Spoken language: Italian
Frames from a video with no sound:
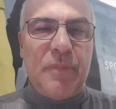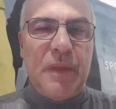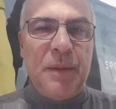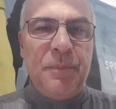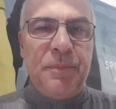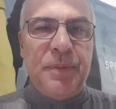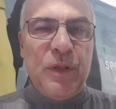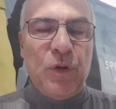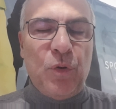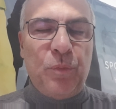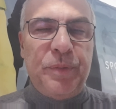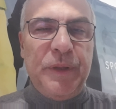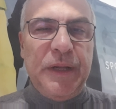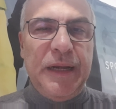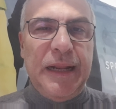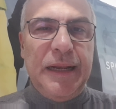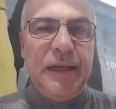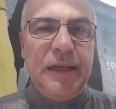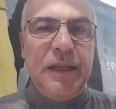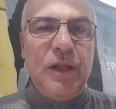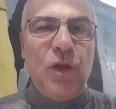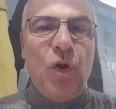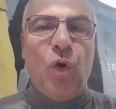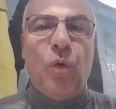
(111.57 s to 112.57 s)
Piero
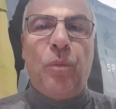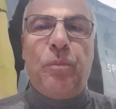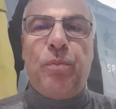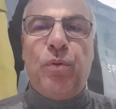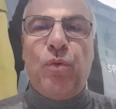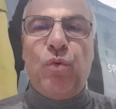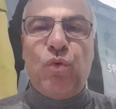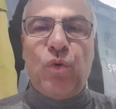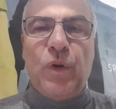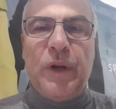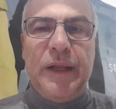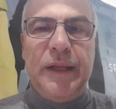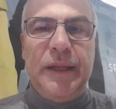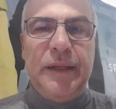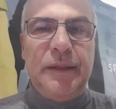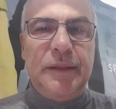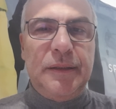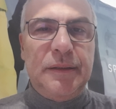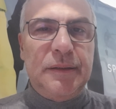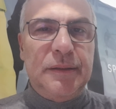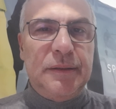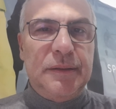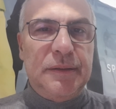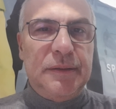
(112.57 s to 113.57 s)
Pirelli,
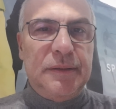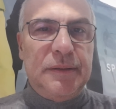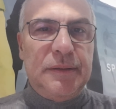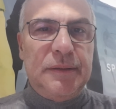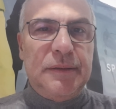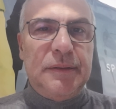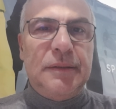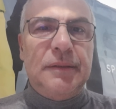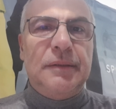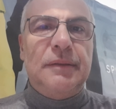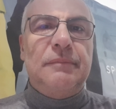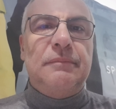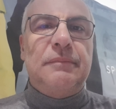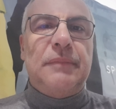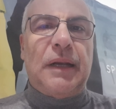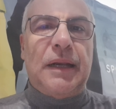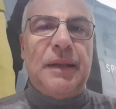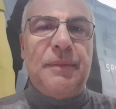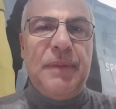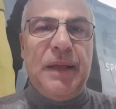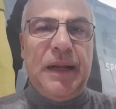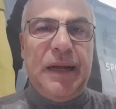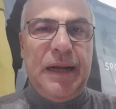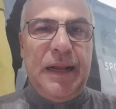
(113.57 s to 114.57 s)
oppure
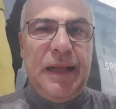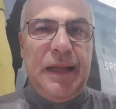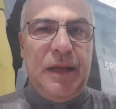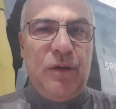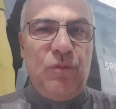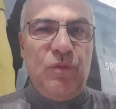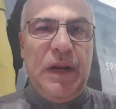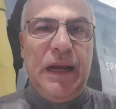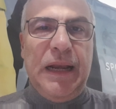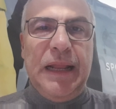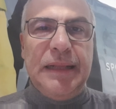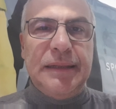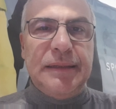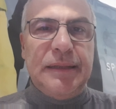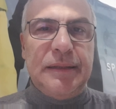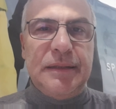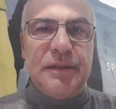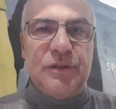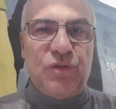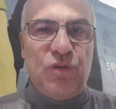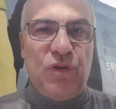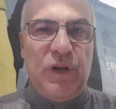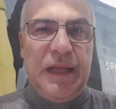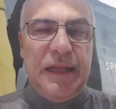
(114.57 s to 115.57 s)
rimarrà una landa
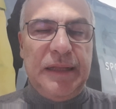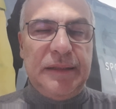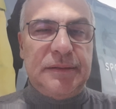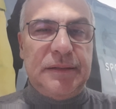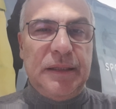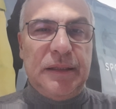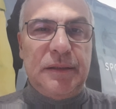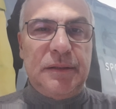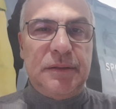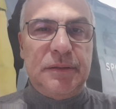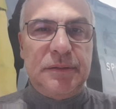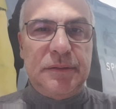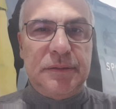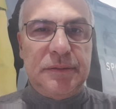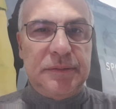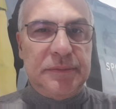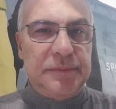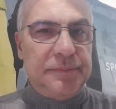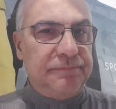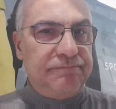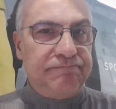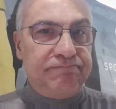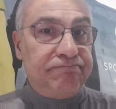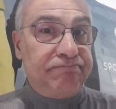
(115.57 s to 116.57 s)
desolata
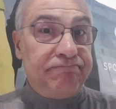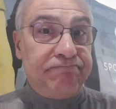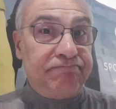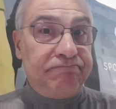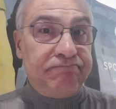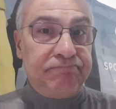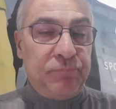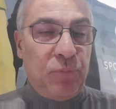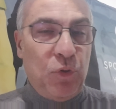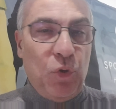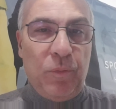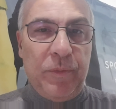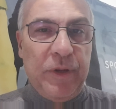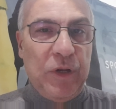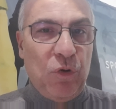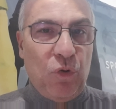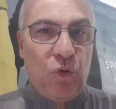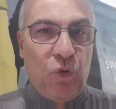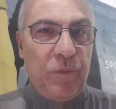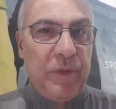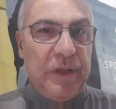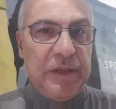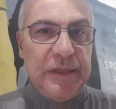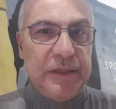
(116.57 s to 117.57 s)
più o meno
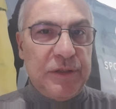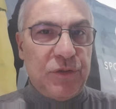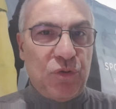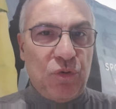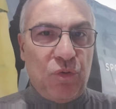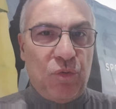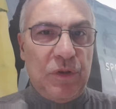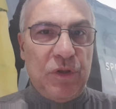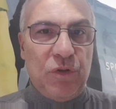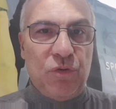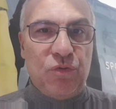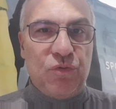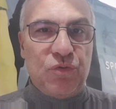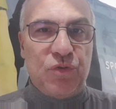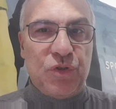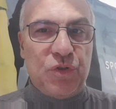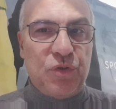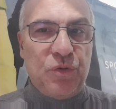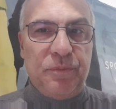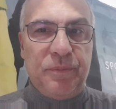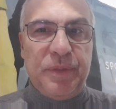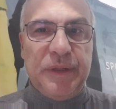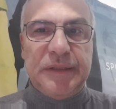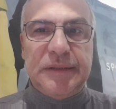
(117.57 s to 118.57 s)
come adesso quando non ci
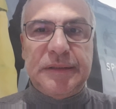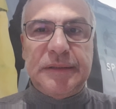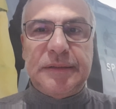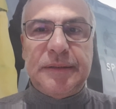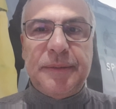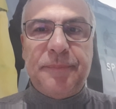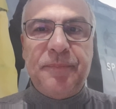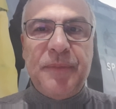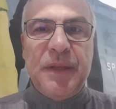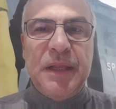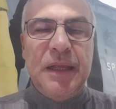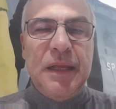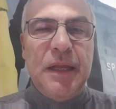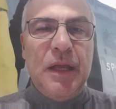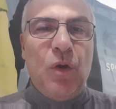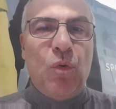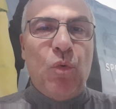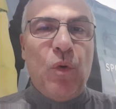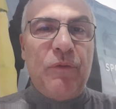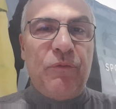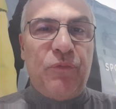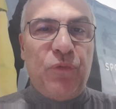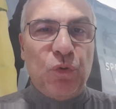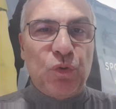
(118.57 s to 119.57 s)
sono partite.
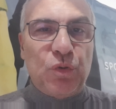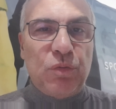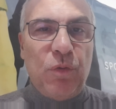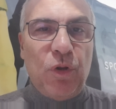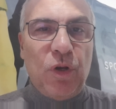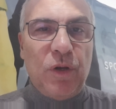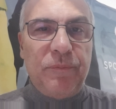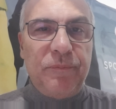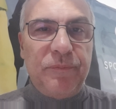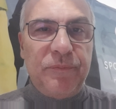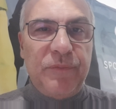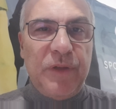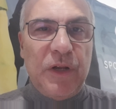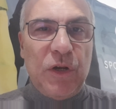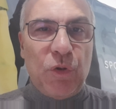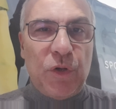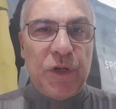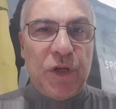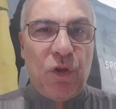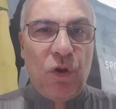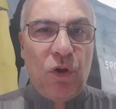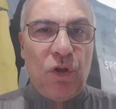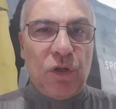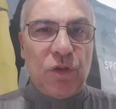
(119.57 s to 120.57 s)
OneFootball, ve lo
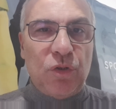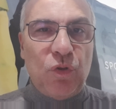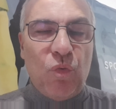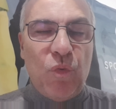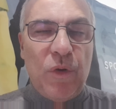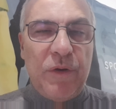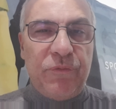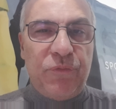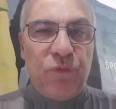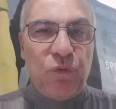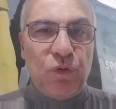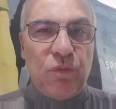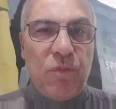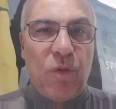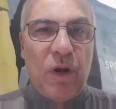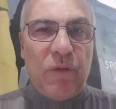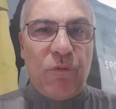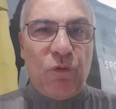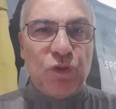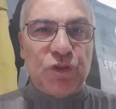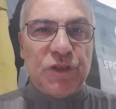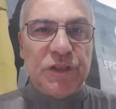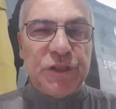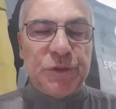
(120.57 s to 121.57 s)
ricordo, OneFootball a
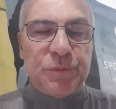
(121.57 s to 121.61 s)
vostra